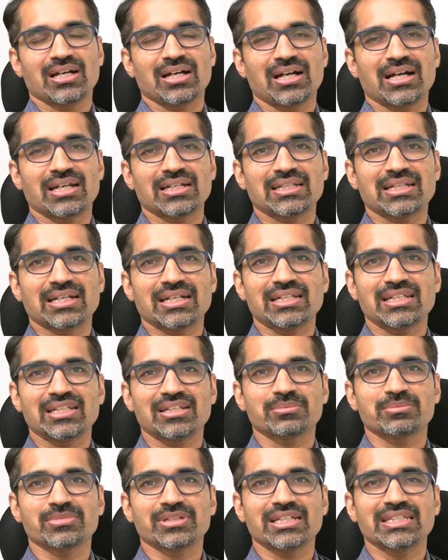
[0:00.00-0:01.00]
హార్ట్
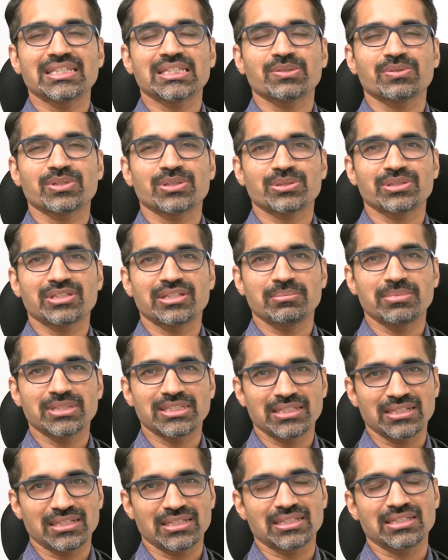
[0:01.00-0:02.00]
కండరం ఎంతవరకు
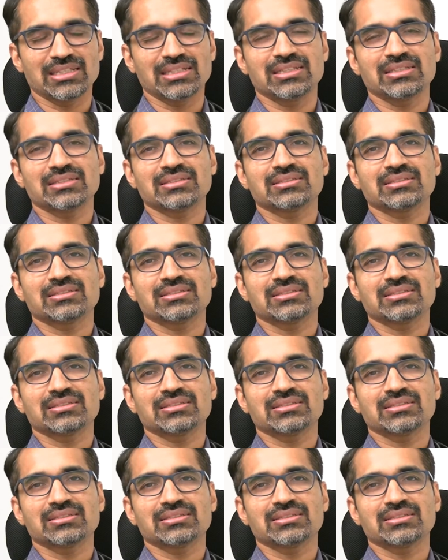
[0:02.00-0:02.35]
దెబ్బతిన్నది